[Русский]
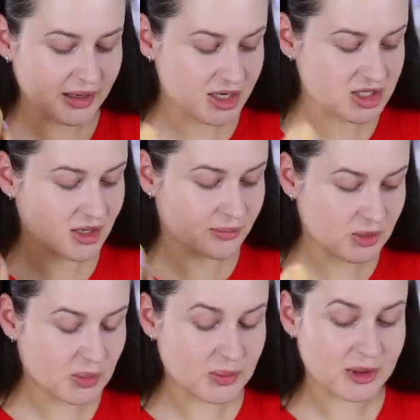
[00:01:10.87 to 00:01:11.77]
Конечно,
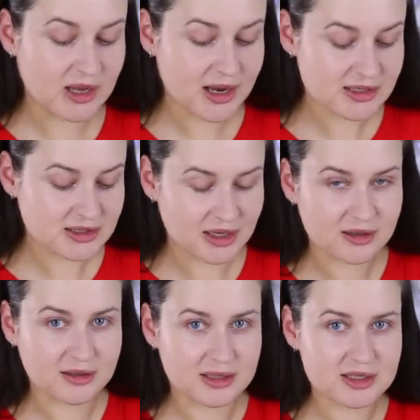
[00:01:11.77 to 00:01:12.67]
не предполагается,
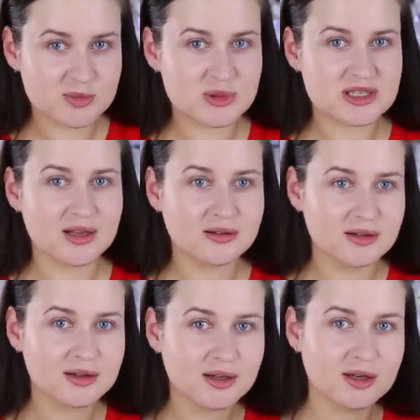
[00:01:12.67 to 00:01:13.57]
так как кисть специально
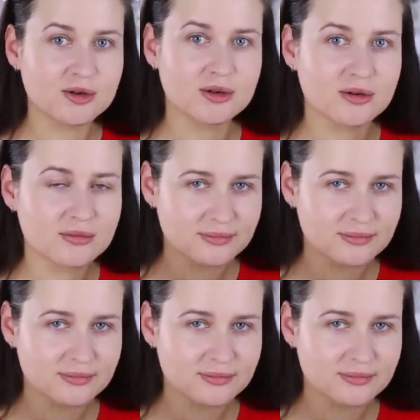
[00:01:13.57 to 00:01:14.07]
для таких э,